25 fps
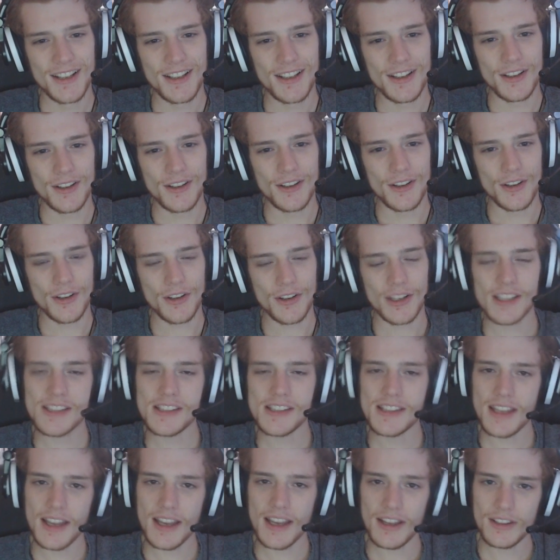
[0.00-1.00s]
Euh,
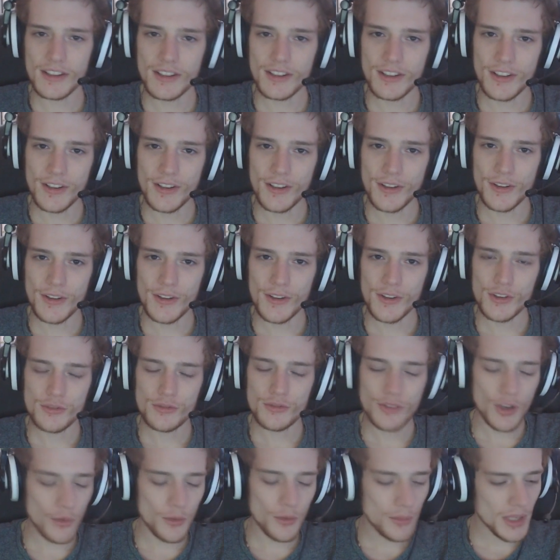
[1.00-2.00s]
restart, euh, je
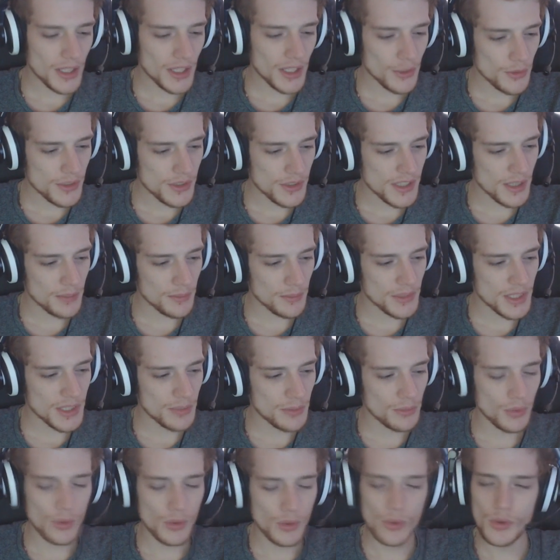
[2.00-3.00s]
voulais en parler aussi un petit
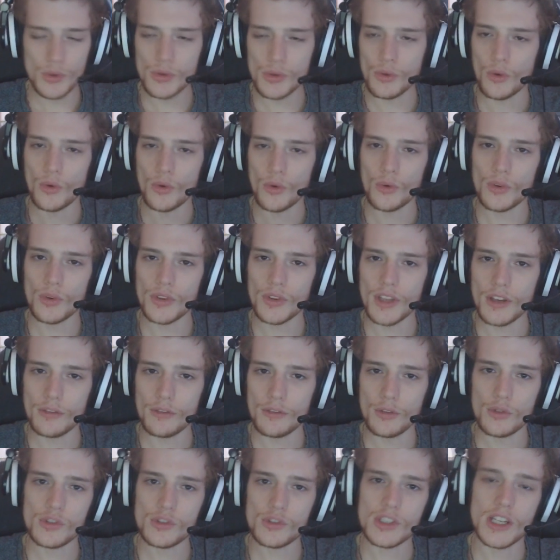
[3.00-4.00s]
peu, on
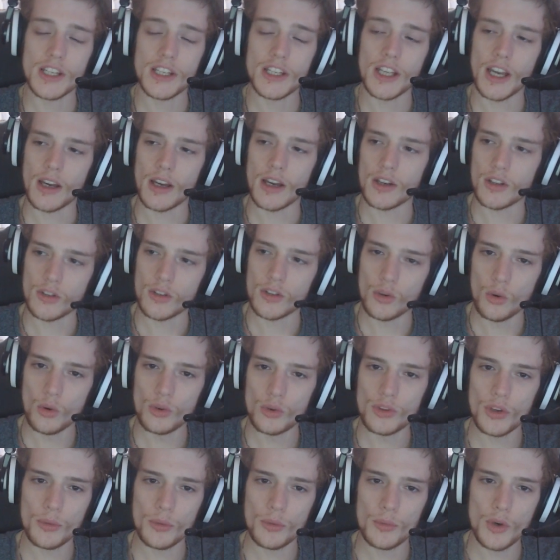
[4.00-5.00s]
avance, là il y a un gros
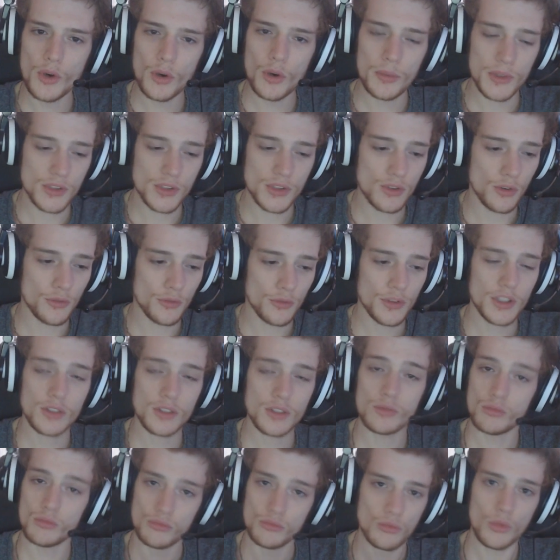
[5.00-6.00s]
temps mort parce qu'en
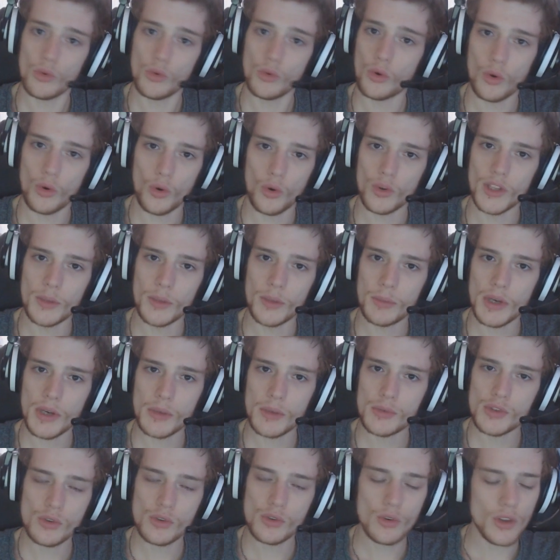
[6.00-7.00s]
fait on n'est pas
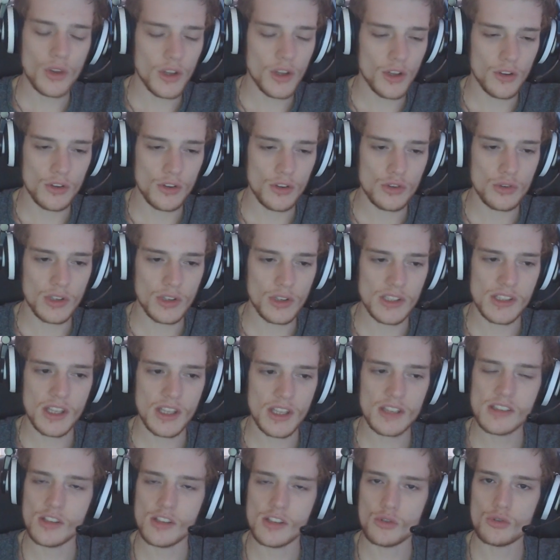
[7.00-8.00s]
absent hein, sur
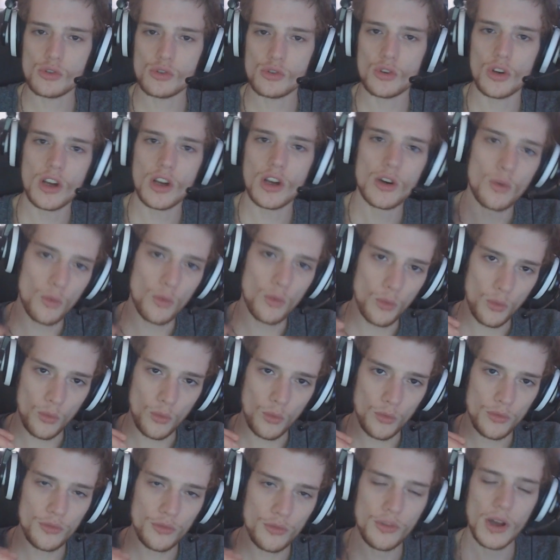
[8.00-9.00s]
Restart, c'est juste que là
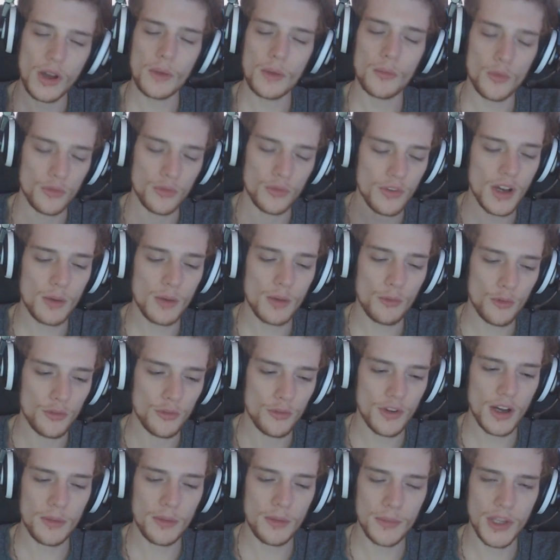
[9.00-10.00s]
on farm, on farm, on
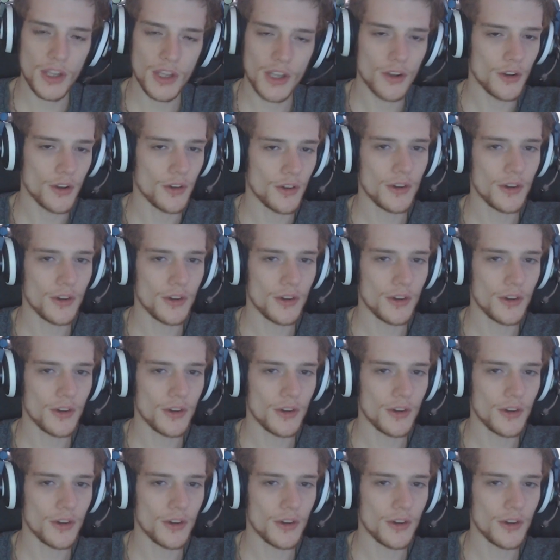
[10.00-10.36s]
farm et... Euh,